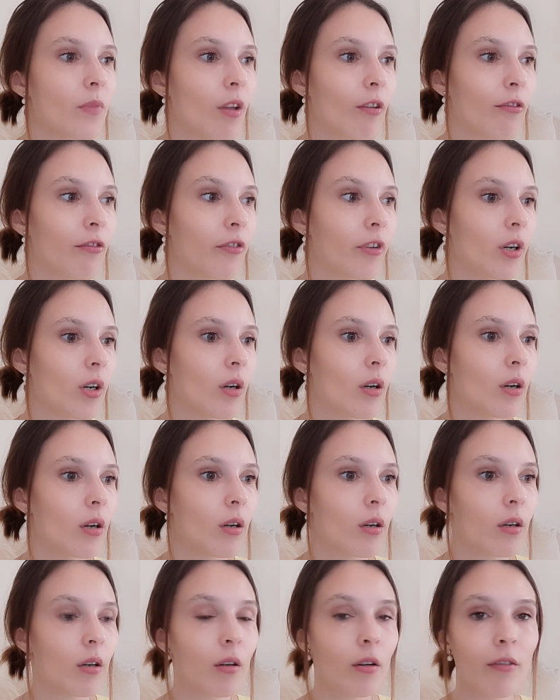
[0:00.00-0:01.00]

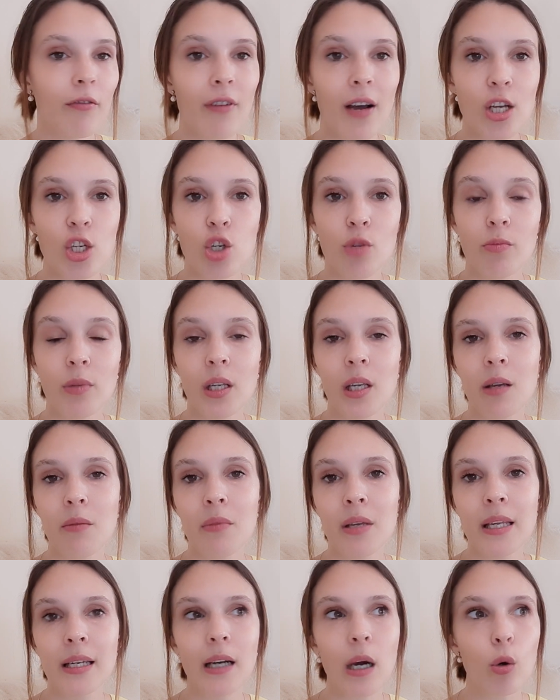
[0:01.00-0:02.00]
в вашем
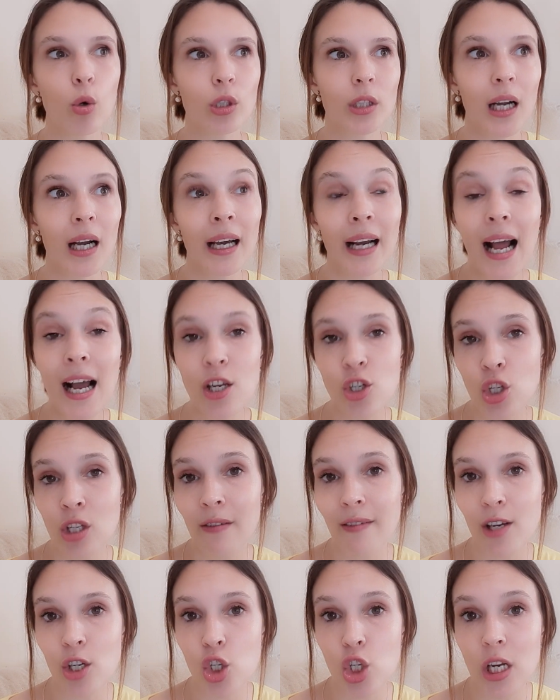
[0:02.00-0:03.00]
имени какой-то гараж
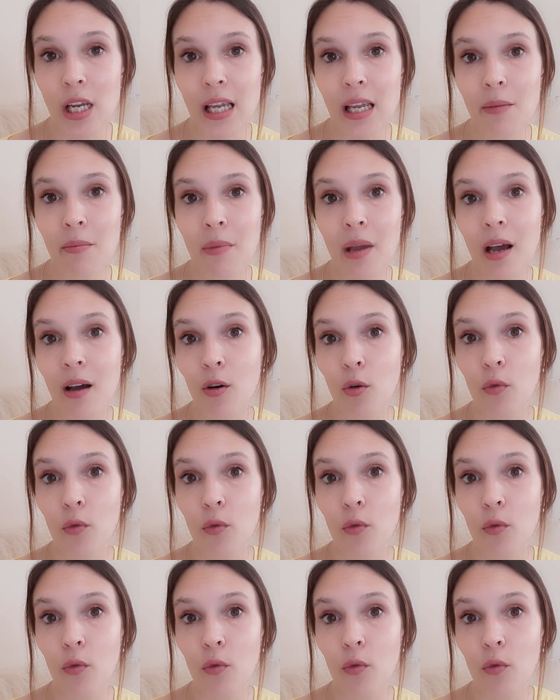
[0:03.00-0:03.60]
на ваше имя,